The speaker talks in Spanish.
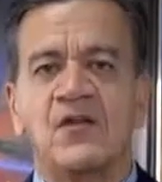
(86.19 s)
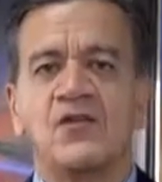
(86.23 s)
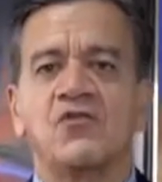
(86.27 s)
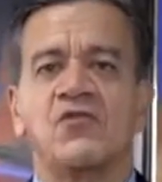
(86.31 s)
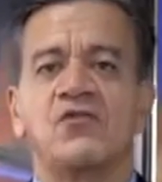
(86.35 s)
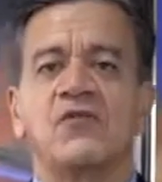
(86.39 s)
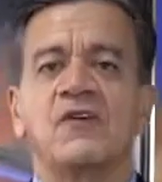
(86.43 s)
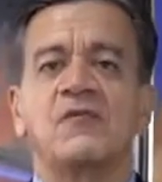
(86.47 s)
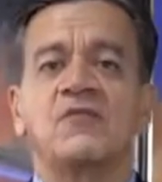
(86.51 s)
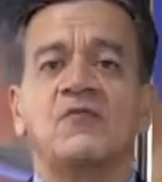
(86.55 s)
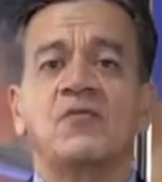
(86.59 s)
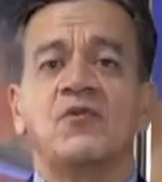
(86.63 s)

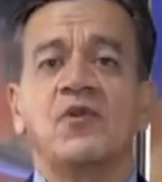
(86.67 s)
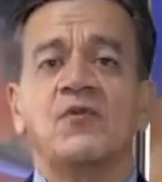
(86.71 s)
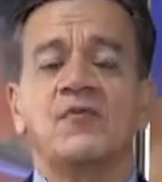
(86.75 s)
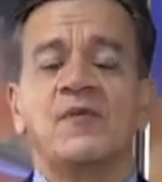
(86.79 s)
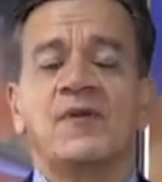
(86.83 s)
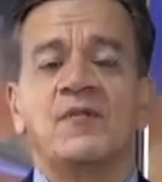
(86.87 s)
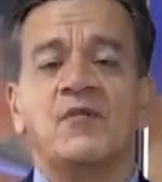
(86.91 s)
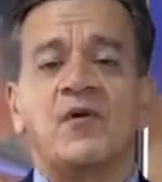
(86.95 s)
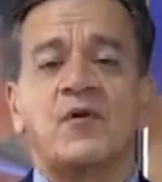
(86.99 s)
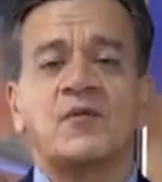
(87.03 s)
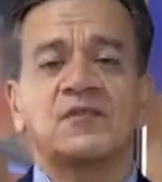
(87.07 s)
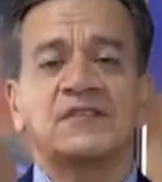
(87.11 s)
Lo, lo,
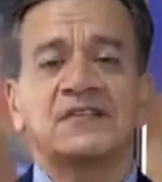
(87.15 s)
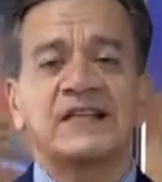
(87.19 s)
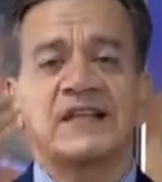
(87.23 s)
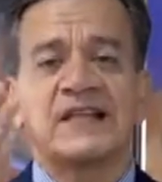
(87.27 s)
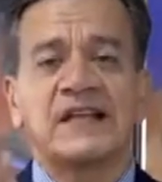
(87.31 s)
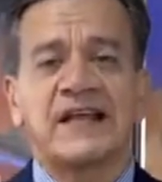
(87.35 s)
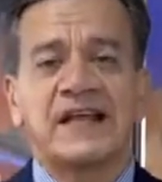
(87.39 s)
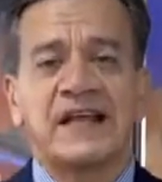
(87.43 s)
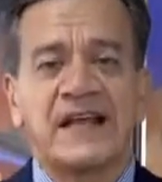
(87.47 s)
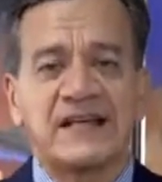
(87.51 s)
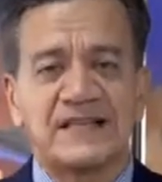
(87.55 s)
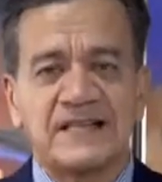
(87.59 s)
mismo vamos a
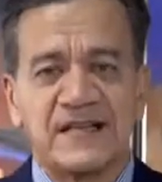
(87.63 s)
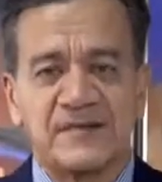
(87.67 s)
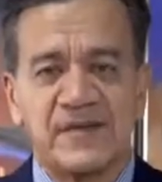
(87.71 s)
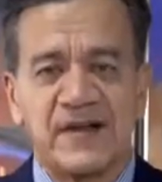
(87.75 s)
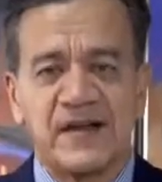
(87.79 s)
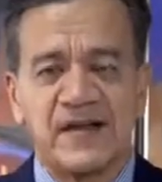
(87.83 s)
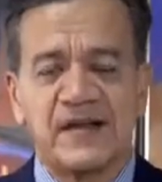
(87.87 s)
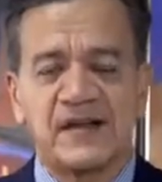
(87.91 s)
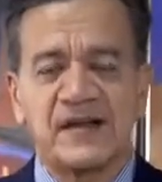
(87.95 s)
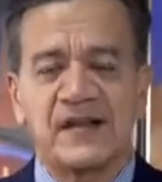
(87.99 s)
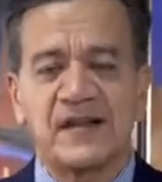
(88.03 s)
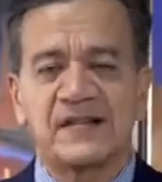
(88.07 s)
hacer en
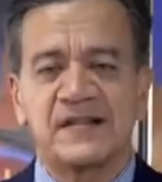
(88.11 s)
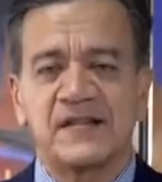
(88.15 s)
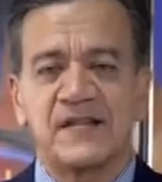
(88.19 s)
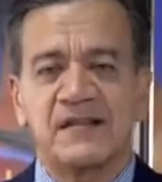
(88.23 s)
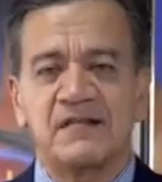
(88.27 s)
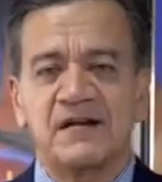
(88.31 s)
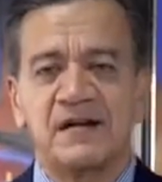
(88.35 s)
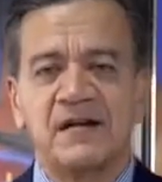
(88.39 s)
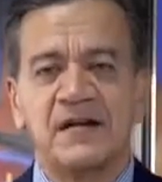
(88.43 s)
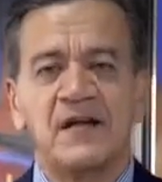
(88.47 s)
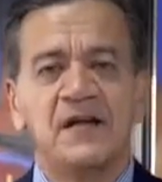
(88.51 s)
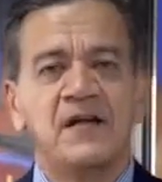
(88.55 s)
Asamblea
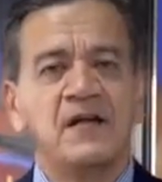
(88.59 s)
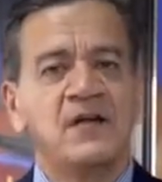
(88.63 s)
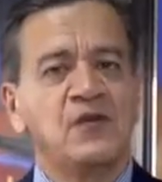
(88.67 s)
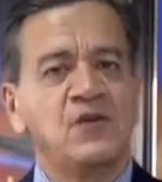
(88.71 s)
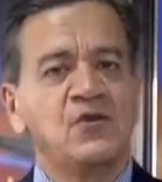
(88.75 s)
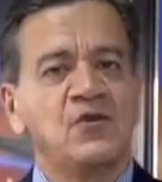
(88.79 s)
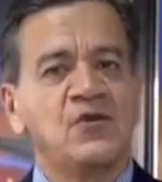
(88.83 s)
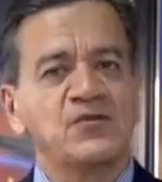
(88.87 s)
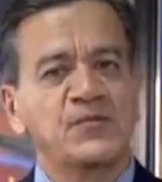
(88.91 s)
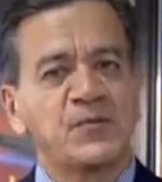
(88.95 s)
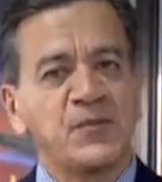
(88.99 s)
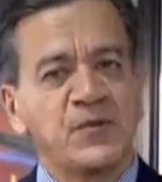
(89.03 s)
Legislativa,
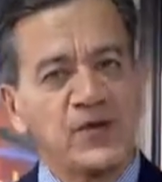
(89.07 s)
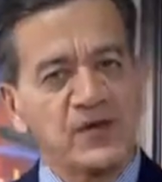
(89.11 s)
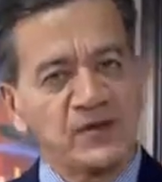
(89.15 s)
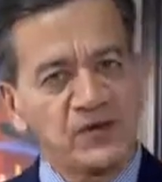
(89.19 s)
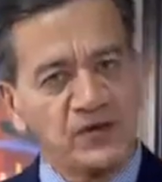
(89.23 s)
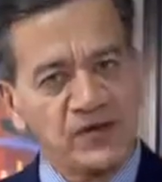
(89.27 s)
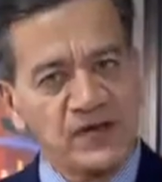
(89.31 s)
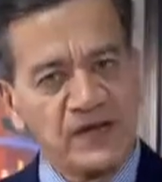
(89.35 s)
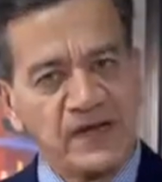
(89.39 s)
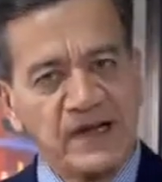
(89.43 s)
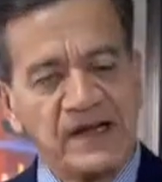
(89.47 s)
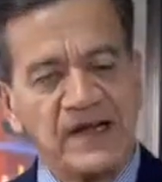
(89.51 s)
los
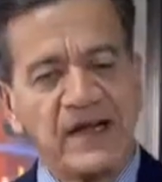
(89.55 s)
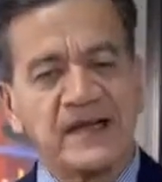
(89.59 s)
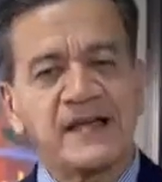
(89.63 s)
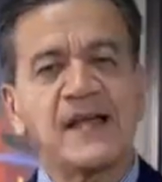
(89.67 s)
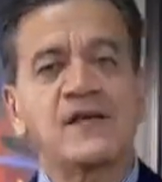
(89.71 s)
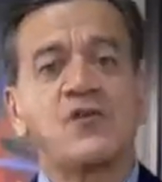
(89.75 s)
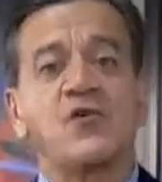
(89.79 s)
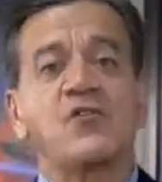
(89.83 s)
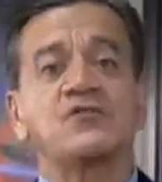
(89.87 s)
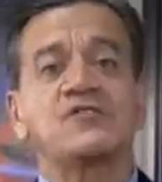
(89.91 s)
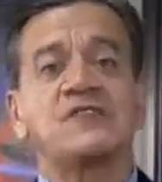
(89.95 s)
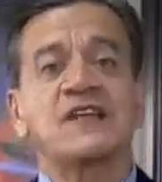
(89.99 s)
proyectos de ley hay
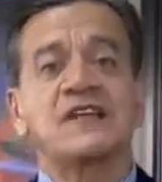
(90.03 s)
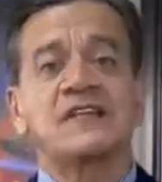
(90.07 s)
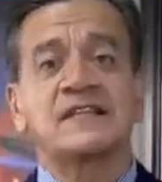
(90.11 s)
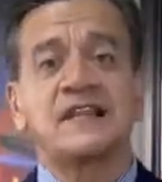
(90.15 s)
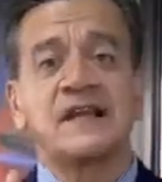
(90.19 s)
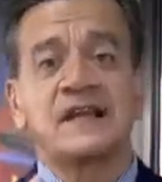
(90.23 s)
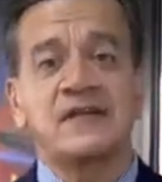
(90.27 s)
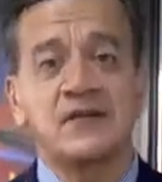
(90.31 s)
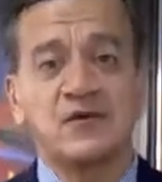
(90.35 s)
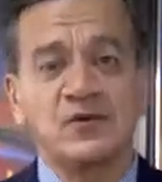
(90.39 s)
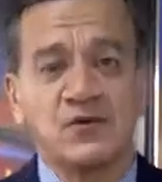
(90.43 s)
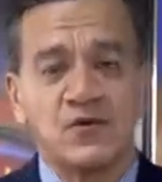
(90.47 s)
que
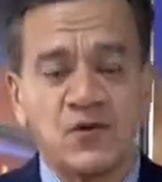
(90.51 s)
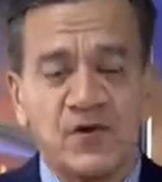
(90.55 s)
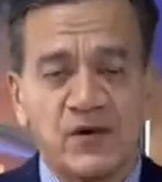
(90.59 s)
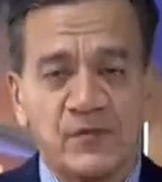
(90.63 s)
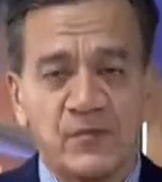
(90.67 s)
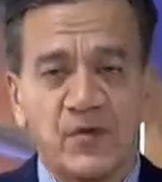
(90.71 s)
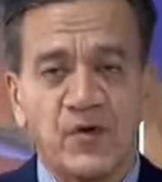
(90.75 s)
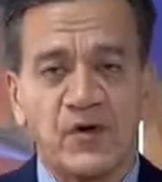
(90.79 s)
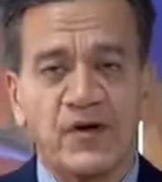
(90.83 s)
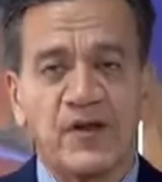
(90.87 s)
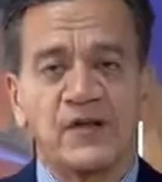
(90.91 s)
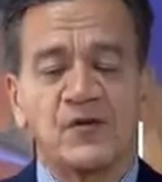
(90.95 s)
concertarlos con
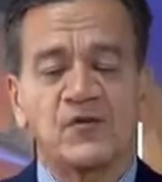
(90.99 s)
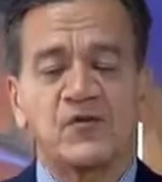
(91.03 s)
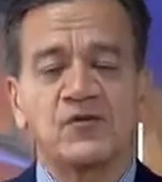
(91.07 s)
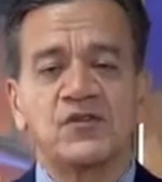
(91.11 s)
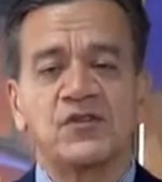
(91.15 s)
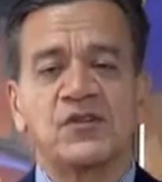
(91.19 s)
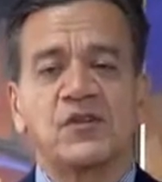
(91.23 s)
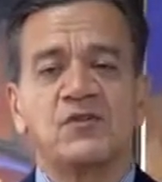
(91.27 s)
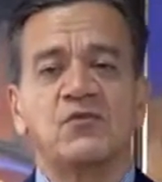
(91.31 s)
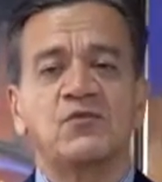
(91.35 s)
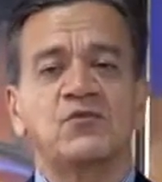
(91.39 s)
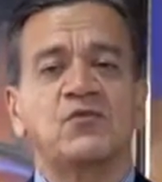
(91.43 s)
el Poder
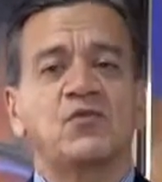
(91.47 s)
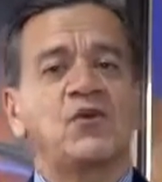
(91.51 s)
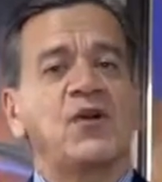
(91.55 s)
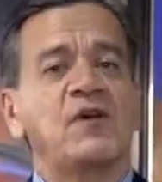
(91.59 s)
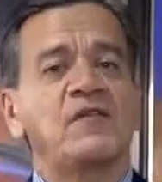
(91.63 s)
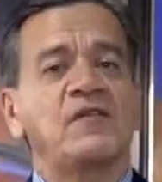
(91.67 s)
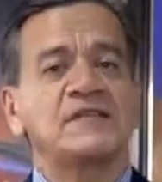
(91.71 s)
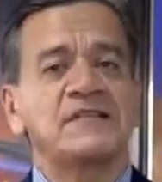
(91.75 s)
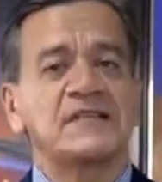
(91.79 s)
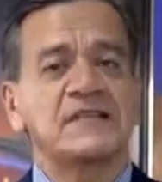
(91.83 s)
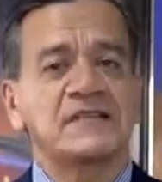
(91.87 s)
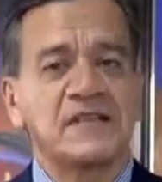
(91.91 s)
Ejecutivo
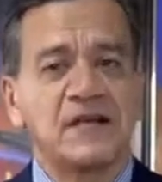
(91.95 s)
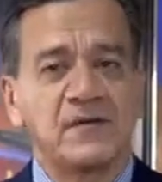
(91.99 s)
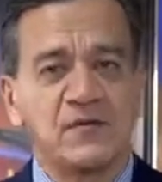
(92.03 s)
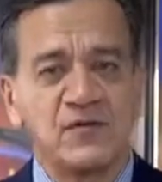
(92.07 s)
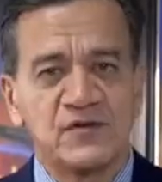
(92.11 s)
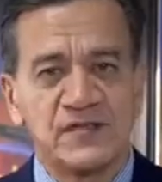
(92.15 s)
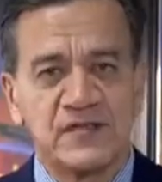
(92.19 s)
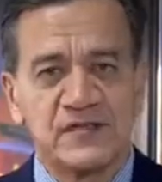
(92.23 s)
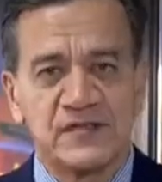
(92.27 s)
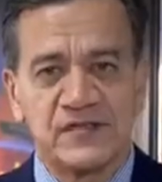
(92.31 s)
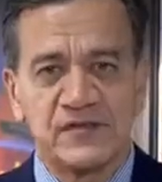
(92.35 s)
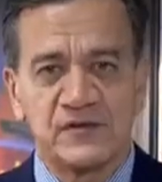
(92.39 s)
toda vez que
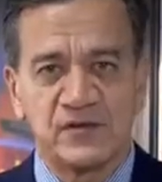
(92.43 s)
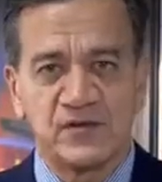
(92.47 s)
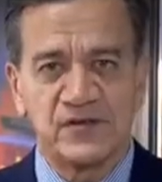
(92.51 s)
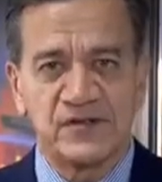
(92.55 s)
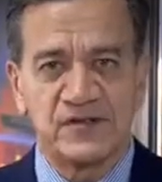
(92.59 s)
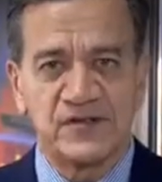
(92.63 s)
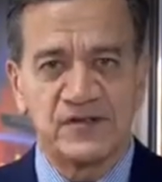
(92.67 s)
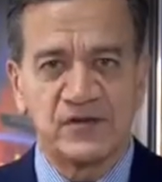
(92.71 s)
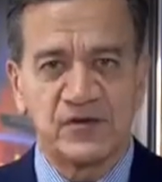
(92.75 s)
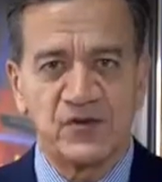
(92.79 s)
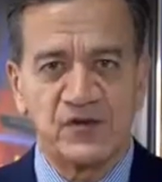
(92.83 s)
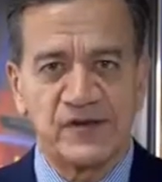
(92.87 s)
estamos en
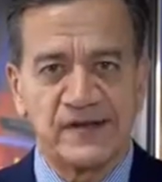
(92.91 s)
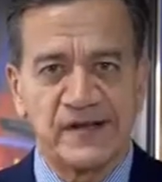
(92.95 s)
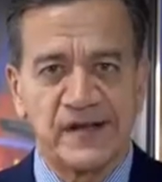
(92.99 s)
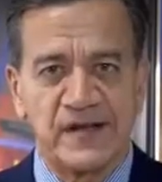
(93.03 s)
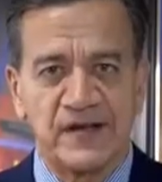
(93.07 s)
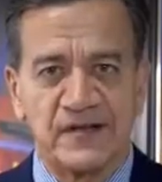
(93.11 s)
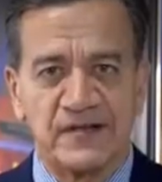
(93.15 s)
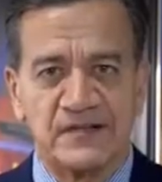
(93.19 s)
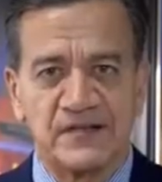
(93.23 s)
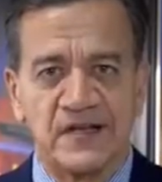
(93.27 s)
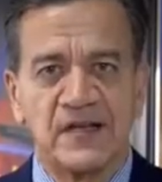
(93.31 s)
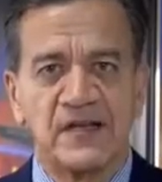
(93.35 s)
sesiones
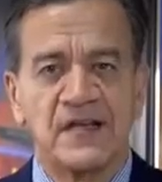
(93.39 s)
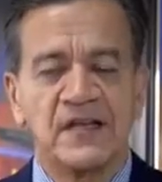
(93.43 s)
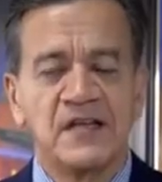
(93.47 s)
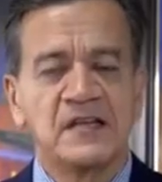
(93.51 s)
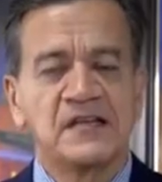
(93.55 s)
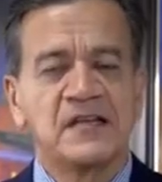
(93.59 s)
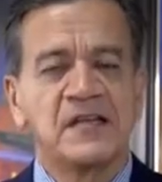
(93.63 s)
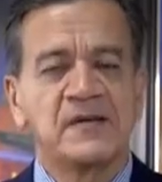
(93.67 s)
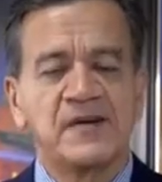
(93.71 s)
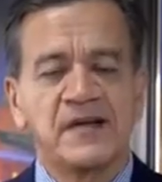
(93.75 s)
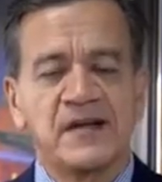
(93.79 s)
extraordinarias. De